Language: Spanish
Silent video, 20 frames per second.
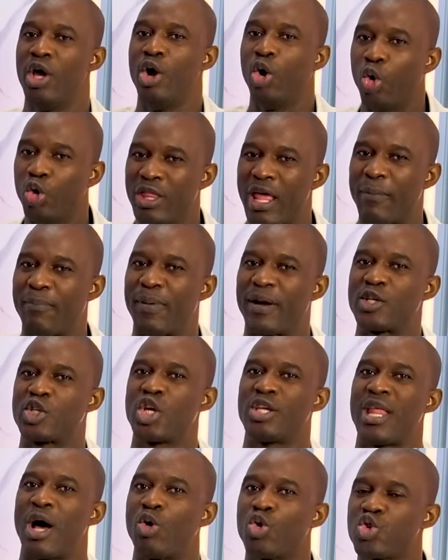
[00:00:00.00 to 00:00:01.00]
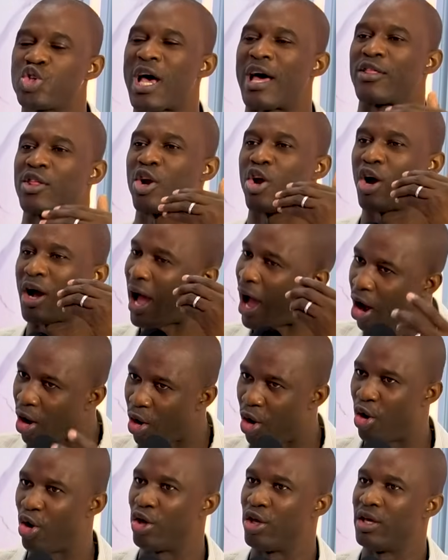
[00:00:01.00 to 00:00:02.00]
una persona usa droga
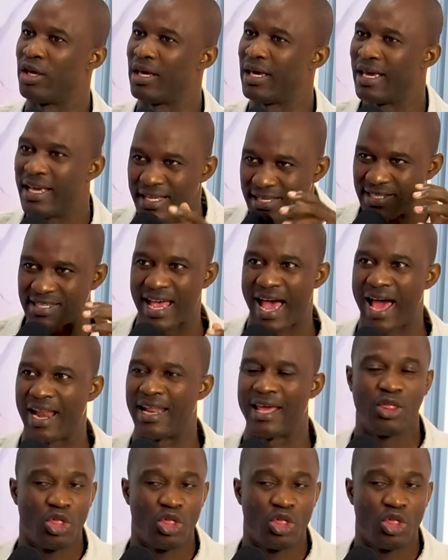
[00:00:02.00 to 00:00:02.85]
hoy y sale,